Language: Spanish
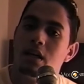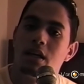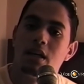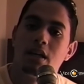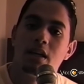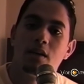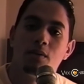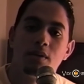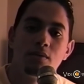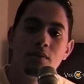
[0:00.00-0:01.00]
Eh, a la
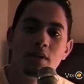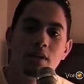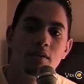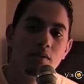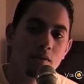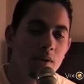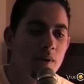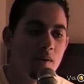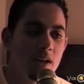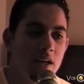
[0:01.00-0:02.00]
juventud que
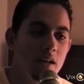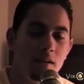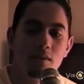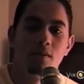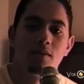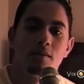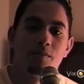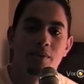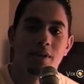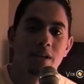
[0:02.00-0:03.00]
todavía no ha caído,
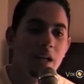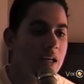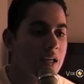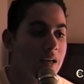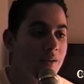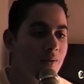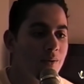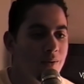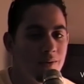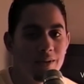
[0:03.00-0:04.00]
porque ya la que
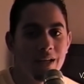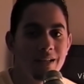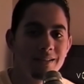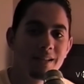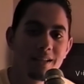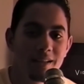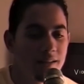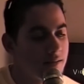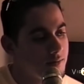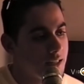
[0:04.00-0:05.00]
cayó, lo que hay que hacer es
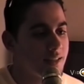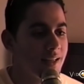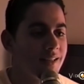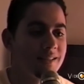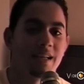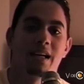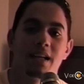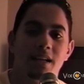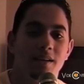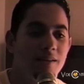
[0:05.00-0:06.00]
tratar de
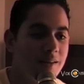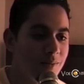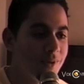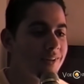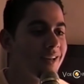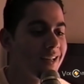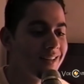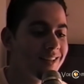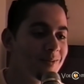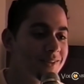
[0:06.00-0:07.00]
sacarla y la
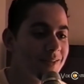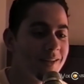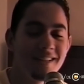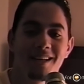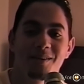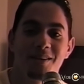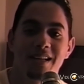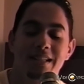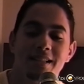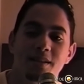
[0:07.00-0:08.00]
gente del buen sabaritano le
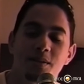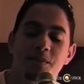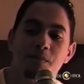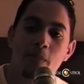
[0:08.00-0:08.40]
están haciendo.